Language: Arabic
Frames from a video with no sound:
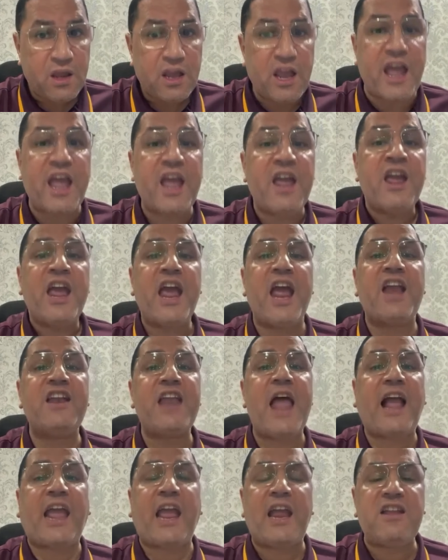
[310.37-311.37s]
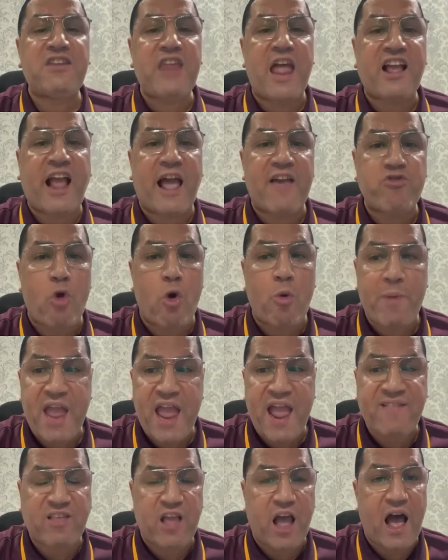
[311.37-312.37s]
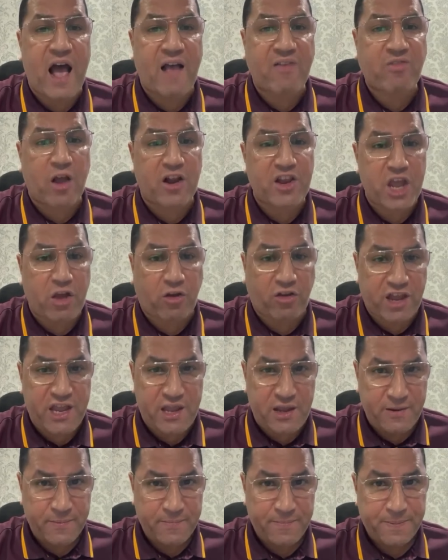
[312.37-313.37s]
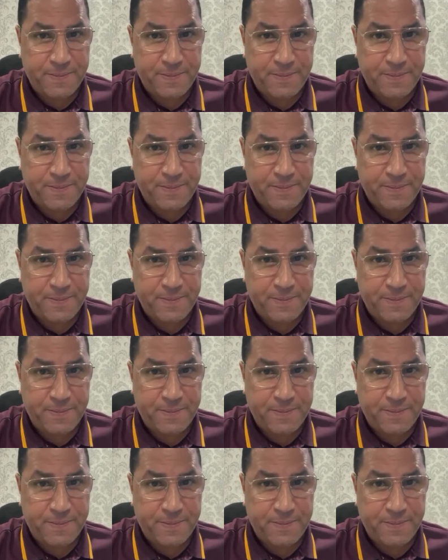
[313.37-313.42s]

إيه انك انت كجوميز يا صديقي